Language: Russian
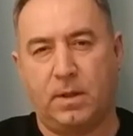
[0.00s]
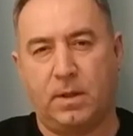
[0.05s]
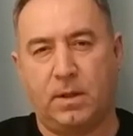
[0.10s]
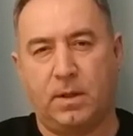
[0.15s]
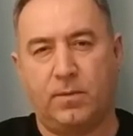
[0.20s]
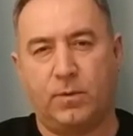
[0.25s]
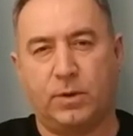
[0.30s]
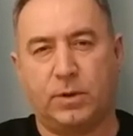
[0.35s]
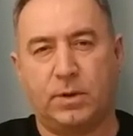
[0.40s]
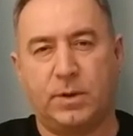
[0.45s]

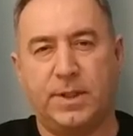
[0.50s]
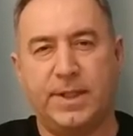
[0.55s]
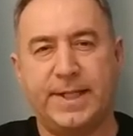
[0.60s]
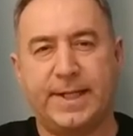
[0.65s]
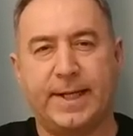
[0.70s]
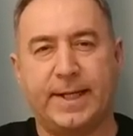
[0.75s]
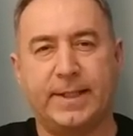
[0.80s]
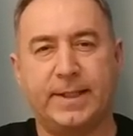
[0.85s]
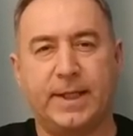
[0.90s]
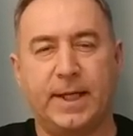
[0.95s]
вот
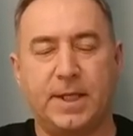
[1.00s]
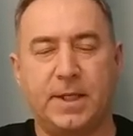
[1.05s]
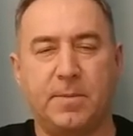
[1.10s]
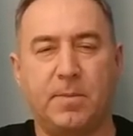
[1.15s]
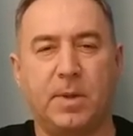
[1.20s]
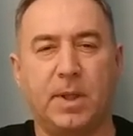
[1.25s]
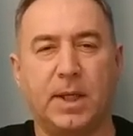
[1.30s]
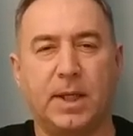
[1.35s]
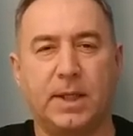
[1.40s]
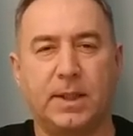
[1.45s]
никогда не
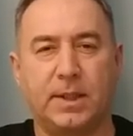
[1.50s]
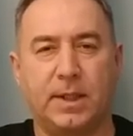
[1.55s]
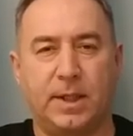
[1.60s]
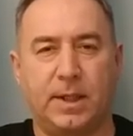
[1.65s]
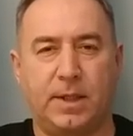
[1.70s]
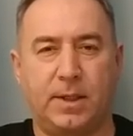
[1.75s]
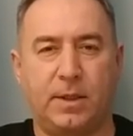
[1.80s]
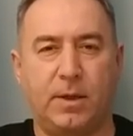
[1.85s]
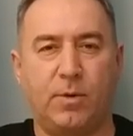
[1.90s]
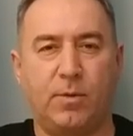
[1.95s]

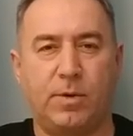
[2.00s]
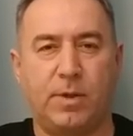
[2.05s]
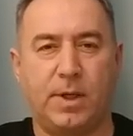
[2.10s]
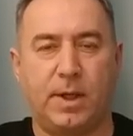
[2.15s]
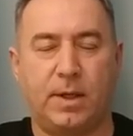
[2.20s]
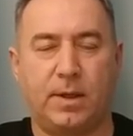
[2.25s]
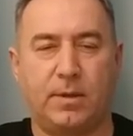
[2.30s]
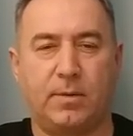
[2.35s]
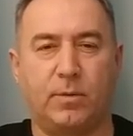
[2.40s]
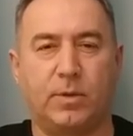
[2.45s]
благодарите
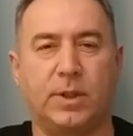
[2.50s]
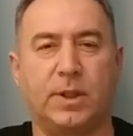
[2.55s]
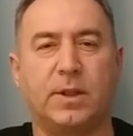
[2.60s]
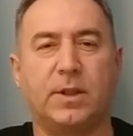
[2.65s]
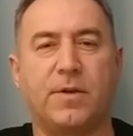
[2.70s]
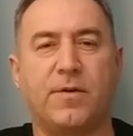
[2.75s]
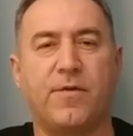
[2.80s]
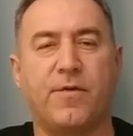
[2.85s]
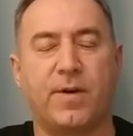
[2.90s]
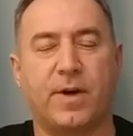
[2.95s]
людей вот
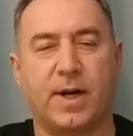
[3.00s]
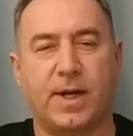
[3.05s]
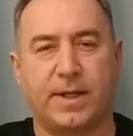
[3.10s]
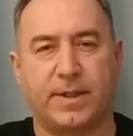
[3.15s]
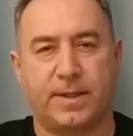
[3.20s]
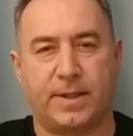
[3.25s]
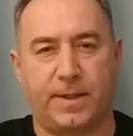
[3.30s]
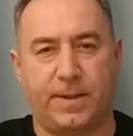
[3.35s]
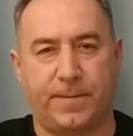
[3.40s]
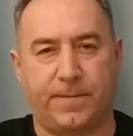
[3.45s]
этой
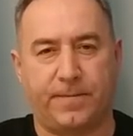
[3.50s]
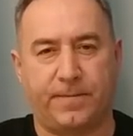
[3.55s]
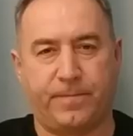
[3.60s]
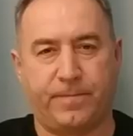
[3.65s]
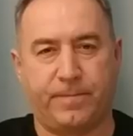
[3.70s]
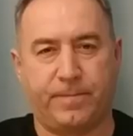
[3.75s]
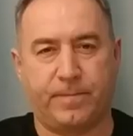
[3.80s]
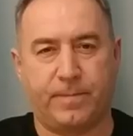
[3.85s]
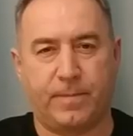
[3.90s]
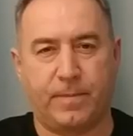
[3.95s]
фразой.
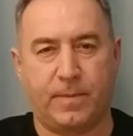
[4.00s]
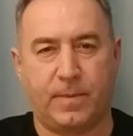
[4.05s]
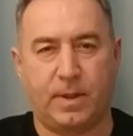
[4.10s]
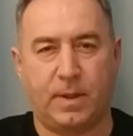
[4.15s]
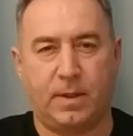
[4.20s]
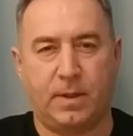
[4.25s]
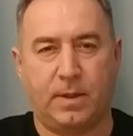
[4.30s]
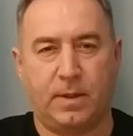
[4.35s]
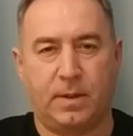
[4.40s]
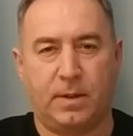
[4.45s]

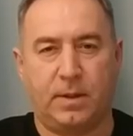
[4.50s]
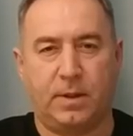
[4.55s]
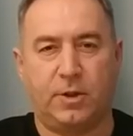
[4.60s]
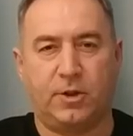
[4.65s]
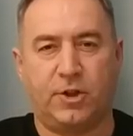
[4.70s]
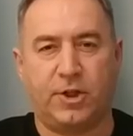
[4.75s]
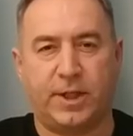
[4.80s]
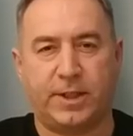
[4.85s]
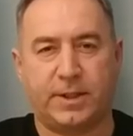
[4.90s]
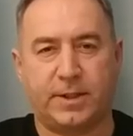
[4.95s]

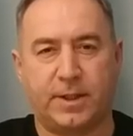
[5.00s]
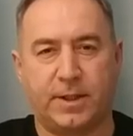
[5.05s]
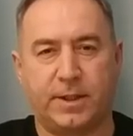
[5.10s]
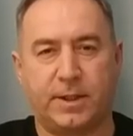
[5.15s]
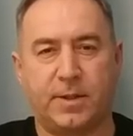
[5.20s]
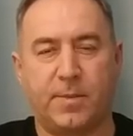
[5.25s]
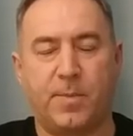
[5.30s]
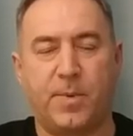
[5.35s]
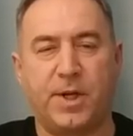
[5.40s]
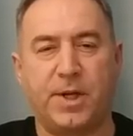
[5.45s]
Часто
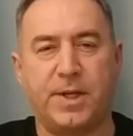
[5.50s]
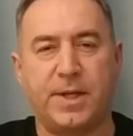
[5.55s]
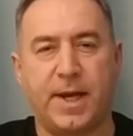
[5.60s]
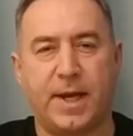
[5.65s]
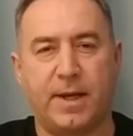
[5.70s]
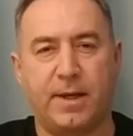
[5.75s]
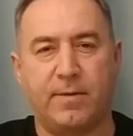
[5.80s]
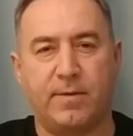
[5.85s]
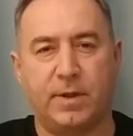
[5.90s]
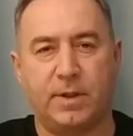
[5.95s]
это
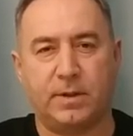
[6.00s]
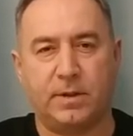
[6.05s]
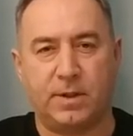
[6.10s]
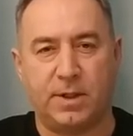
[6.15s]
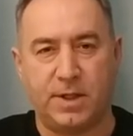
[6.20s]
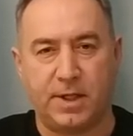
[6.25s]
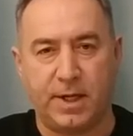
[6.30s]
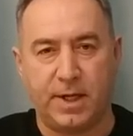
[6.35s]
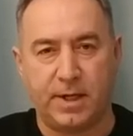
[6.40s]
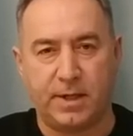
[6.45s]
притягивает
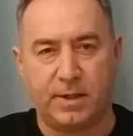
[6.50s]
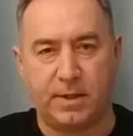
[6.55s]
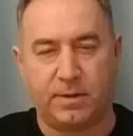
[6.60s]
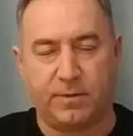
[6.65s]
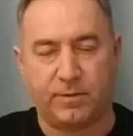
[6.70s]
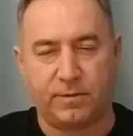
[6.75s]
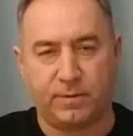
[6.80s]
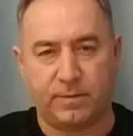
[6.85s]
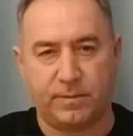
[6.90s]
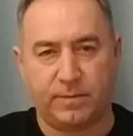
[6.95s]
негатив.
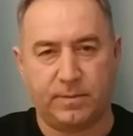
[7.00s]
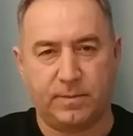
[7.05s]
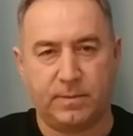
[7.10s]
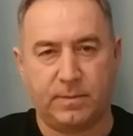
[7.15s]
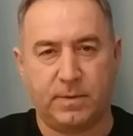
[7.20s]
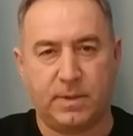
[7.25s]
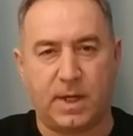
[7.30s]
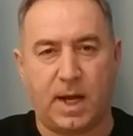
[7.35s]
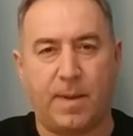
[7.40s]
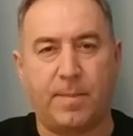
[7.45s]

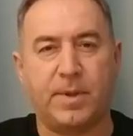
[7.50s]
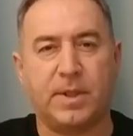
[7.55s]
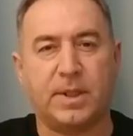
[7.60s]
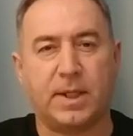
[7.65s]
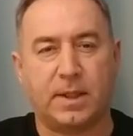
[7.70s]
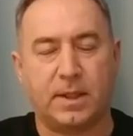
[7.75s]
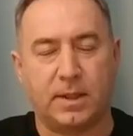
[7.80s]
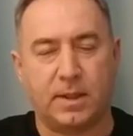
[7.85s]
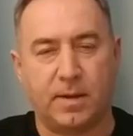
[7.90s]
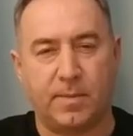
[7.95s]

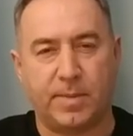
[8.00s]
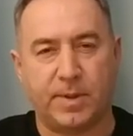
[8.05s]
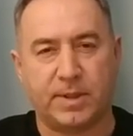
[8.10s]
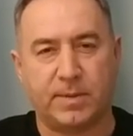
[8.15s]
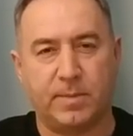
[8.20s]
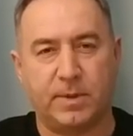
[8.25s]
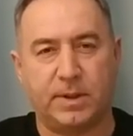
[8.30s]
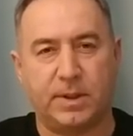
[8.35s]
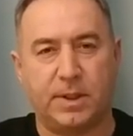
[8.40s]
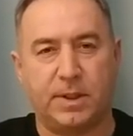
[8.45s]
Обязательно
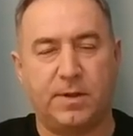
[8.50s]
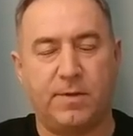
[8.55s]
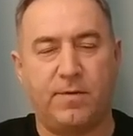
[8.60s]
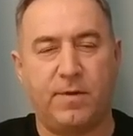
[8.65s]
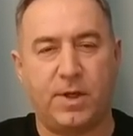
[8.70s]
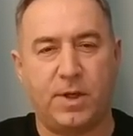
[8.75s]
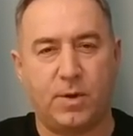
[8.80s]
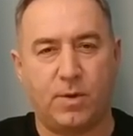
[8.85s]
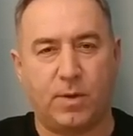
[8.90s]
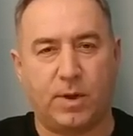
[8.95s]
посмотрите
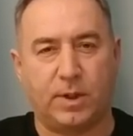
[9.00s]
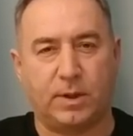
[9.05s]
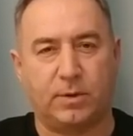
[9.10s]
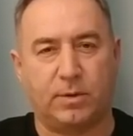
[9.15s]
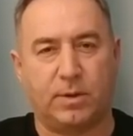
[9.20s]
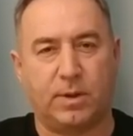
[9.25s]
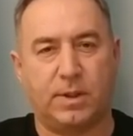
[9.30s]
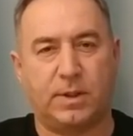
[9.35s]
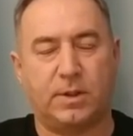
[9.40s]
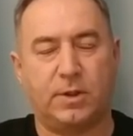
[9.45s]
видео,
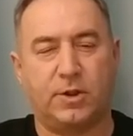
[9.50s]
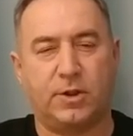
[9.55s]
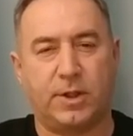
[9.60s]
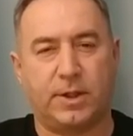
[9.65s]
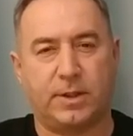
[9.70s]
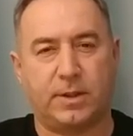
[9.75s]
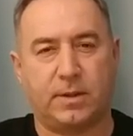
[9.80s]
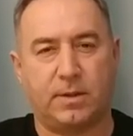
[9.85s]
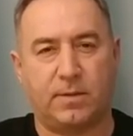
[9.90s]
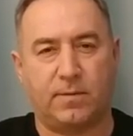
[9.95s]
которое
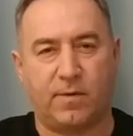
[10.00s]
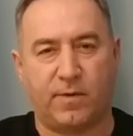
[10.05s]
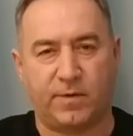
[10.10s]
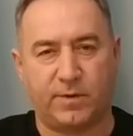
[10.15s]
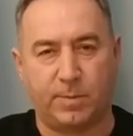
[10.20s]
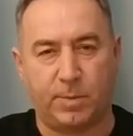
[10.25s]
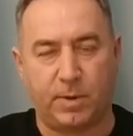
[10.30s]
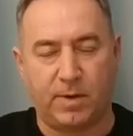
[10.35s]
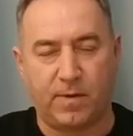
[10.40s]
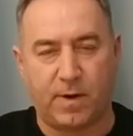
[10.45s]
сейчас во
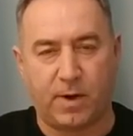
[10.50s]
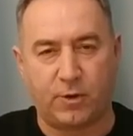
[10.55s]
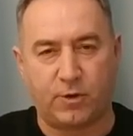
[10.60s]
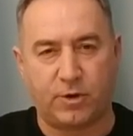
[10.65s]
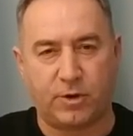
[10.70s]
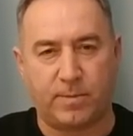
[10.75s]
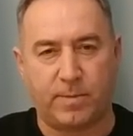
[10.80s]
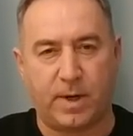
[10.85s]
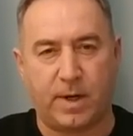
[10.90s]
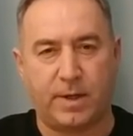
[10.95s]

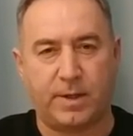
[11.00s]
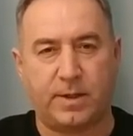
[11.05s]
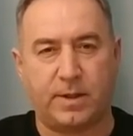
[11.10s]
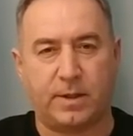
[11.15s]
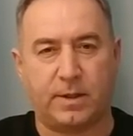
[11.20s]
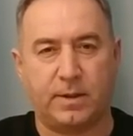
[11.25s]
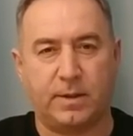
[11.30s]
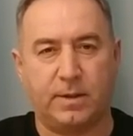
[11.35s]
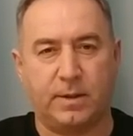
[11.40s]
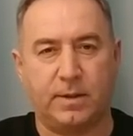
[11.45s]
всплывающем окне.
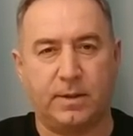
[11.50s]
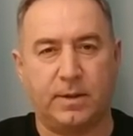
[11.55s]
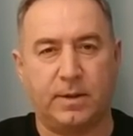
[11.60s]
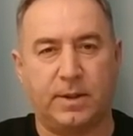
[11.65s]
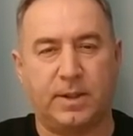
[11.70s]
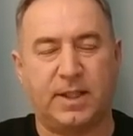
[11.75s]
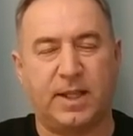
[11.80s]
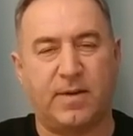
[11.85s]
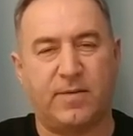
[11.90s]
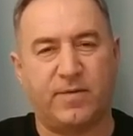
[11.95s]

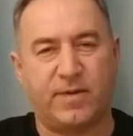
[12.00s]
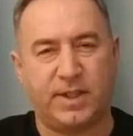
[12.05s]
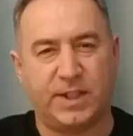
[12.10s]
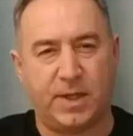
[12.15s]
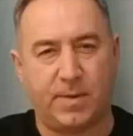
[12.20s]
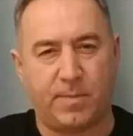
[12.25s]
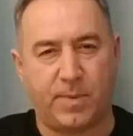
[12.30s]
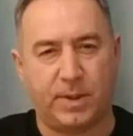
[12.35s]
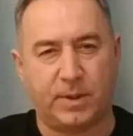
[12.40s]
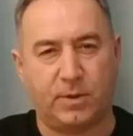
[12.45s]
Там все
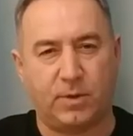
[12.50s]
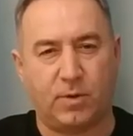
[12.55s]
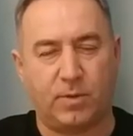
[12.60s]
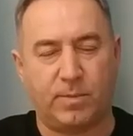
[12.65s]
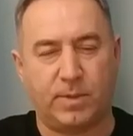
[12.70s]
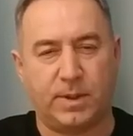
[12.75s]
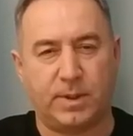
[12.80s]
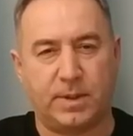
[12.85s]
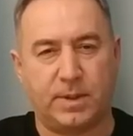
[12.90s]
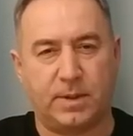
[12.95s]

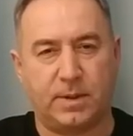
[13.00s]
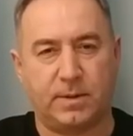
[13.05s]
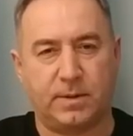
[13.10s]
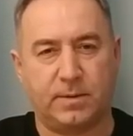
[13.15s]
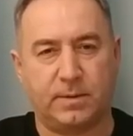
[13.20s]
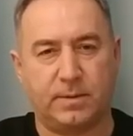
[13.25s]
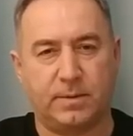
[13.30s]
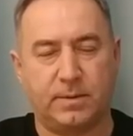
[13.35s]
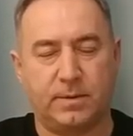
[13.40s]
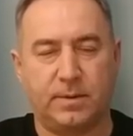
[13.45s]
подробности.
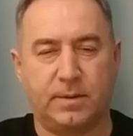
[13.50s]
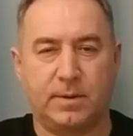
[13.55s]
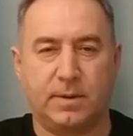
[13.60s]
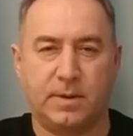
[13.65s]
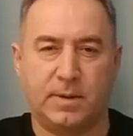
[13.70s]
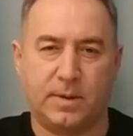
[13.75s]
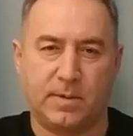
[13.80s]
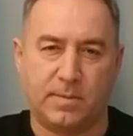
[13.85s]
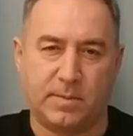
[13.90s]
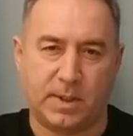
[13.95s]

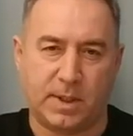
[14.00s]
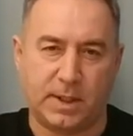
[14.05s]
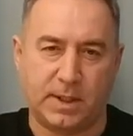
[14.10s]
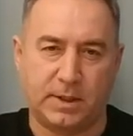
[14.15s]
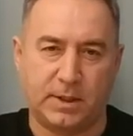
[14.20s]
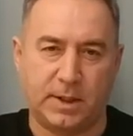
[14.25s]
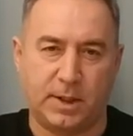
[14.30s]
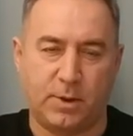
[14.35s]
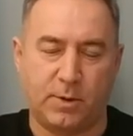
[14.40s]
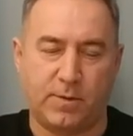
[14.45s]

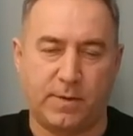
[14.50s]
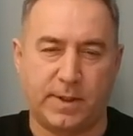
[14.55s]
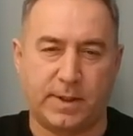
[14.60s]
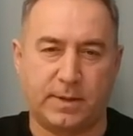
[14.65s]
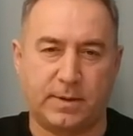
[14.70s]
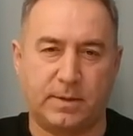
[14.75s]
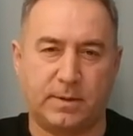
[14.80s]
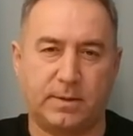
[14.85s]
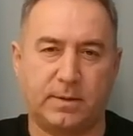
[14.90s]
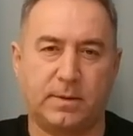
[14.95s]
Благодарю
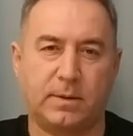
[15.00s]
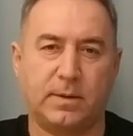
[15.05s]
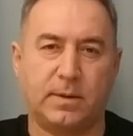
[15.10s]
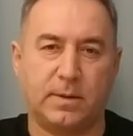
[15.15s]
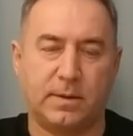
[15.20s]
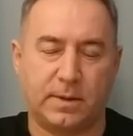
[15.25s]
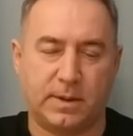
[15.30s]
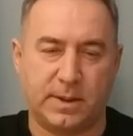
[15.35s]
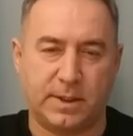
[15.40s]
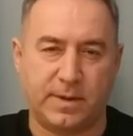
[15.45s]
вас за